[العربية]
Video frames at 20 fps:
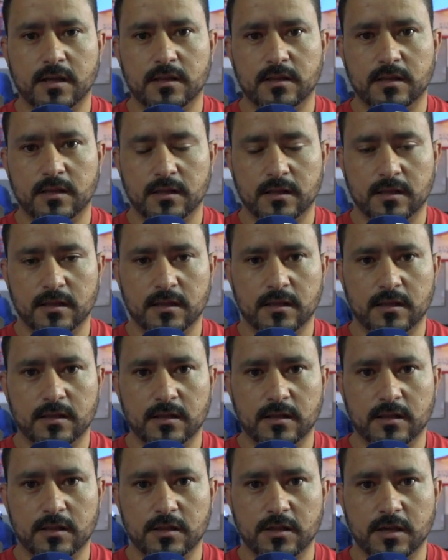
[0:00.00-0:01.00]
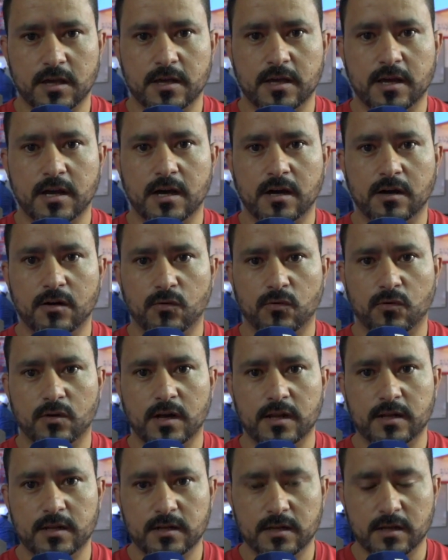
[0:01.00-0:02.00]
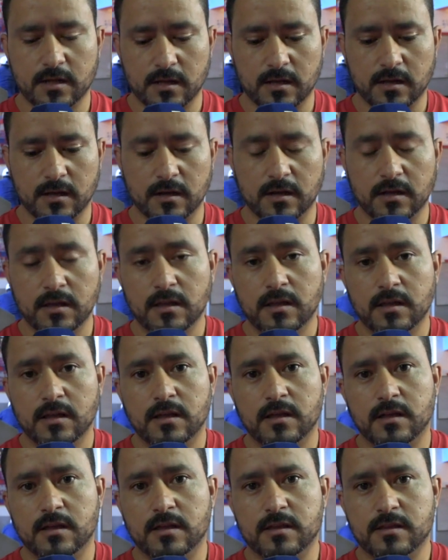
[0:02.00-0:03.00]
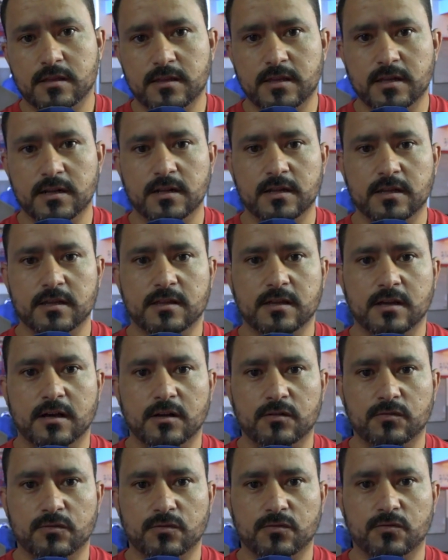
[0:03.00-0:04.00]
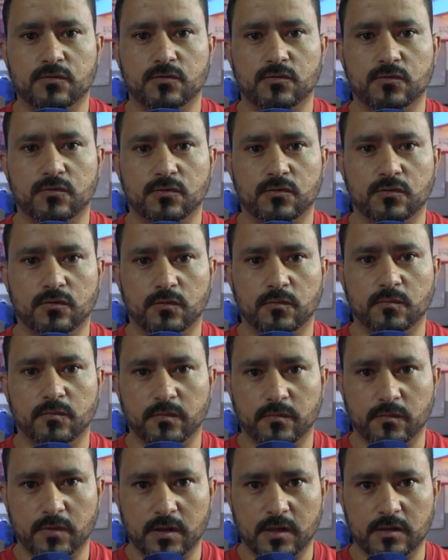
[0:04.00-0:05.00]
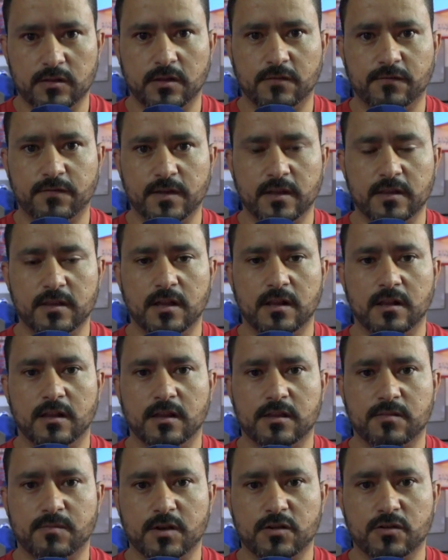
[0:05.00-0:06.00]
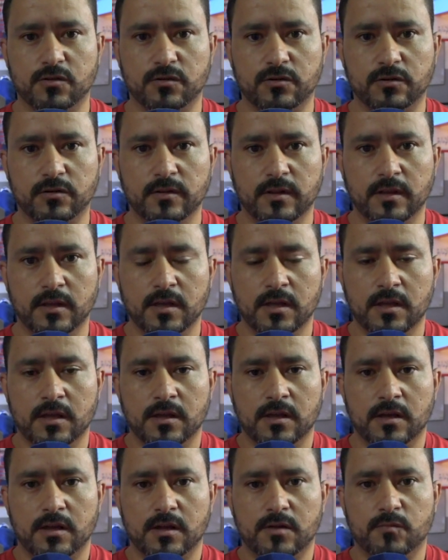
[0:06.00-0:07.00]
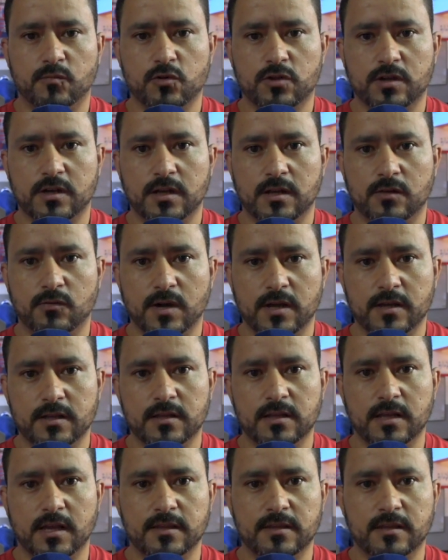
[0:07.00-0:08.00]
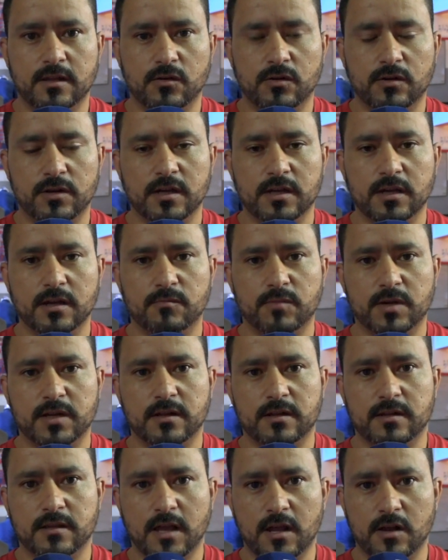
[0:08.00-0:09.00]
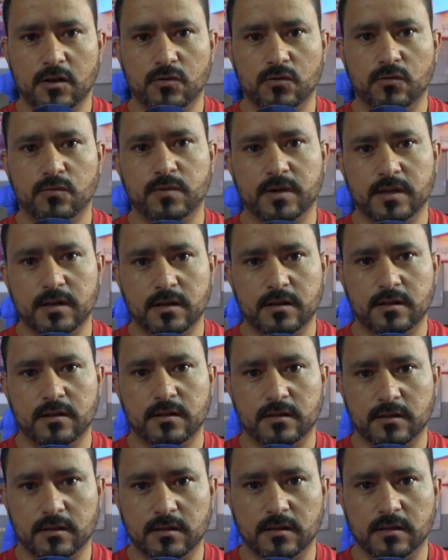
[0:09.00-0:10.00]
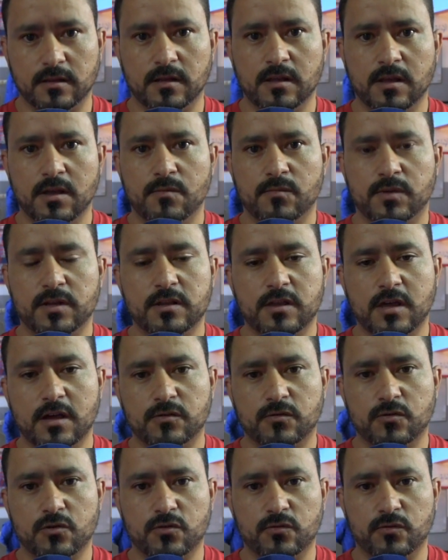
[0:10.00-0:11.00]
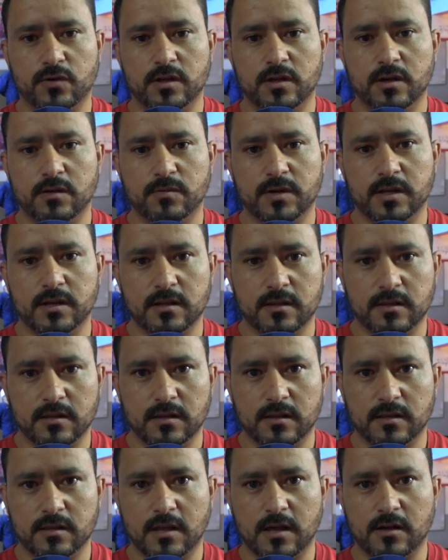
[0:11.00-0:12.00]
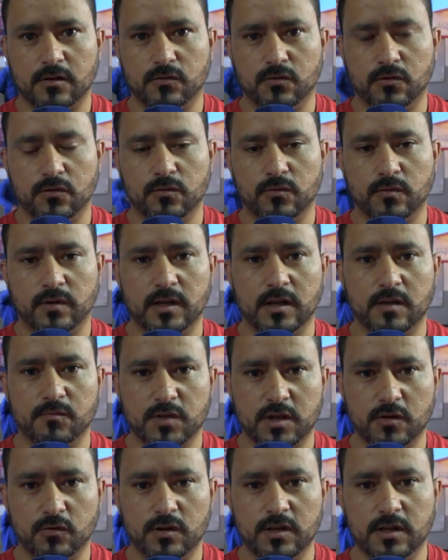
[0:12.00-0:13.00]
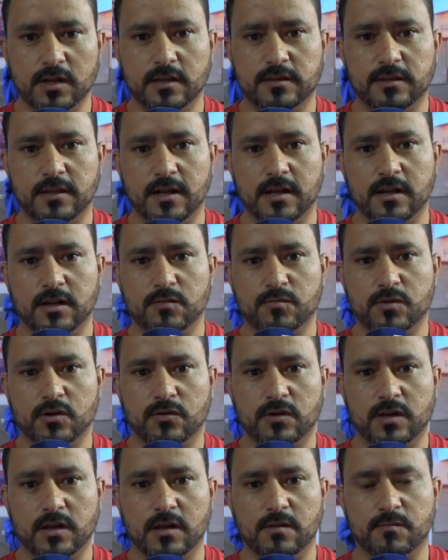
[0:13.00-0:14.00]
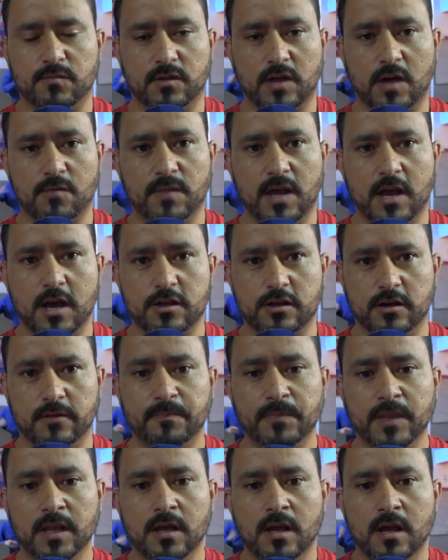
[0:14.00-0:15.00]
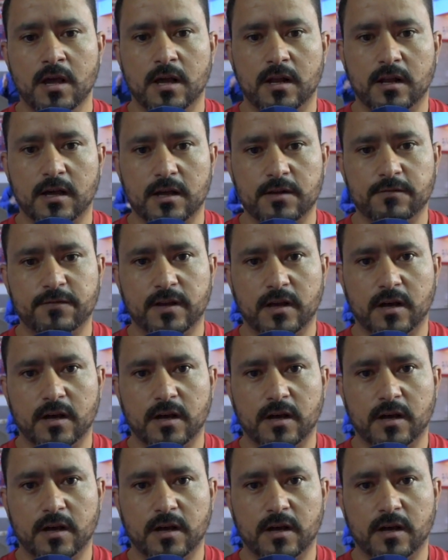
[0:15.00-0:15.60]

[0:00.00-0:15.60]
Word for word: هذه الجائحه وقع لنا آه، سدينا الايصال الظرفيه ديال سبع شهور المشكل الوحيد اللي عندنا هنايا بغينا نحلو بغينا بغينا نتحركوا شويه بغينا نعرقوا بغينا نمشيو لينا الدراري مشيو لينا شحال من حاجه الغريب في